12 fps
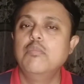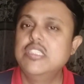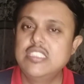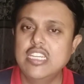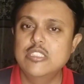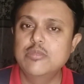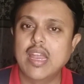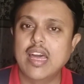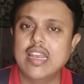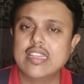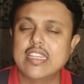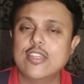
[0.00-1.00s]
बिजनेस बना
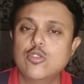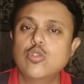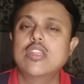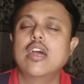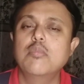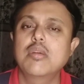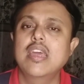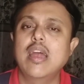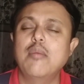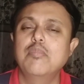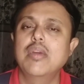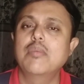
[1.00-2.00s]
लेते हैं जो धर्म के
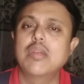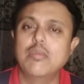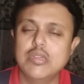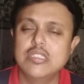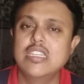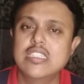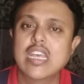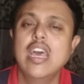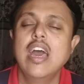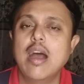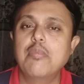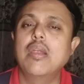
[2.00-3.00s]
नाम पे अपना बिजनेस
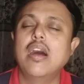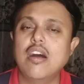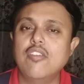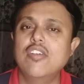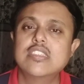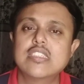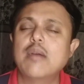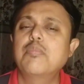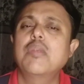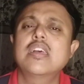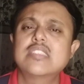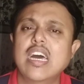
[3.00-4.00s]
अपना हवस
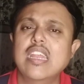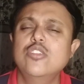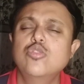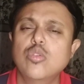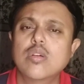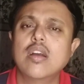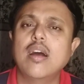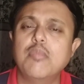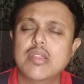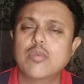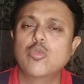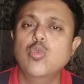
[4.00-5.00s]
अपना सारी जो
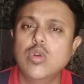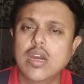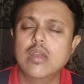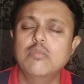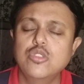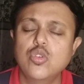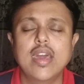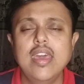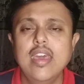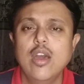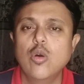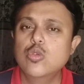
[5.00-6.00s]
मतलब कुकर्म जो है
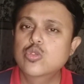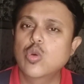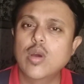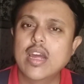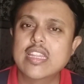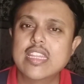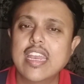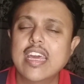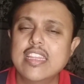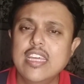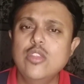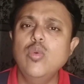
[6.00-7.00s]
उसको करते
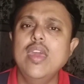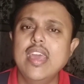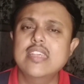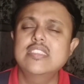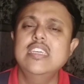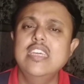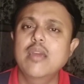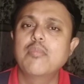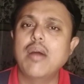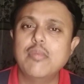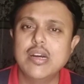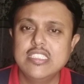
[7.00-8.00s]
रहते हैं तो ऐसी एक
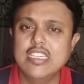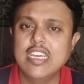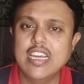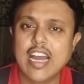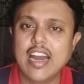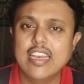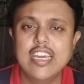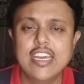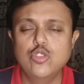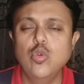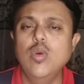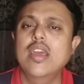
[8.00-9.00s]
बाबा जी की कहानी है
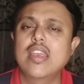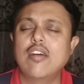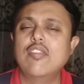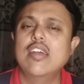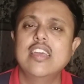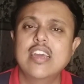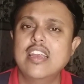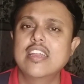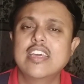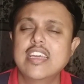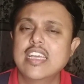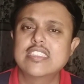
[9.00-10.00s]
जो एक नाबालिगा
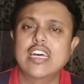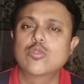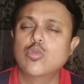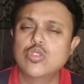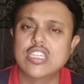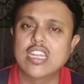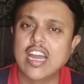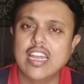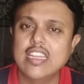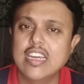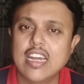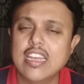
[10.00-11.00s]
लड़की के साथ कुछ
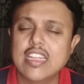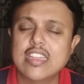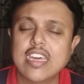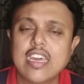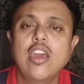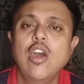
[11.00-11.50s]
छेड़खानी कर लेते हैं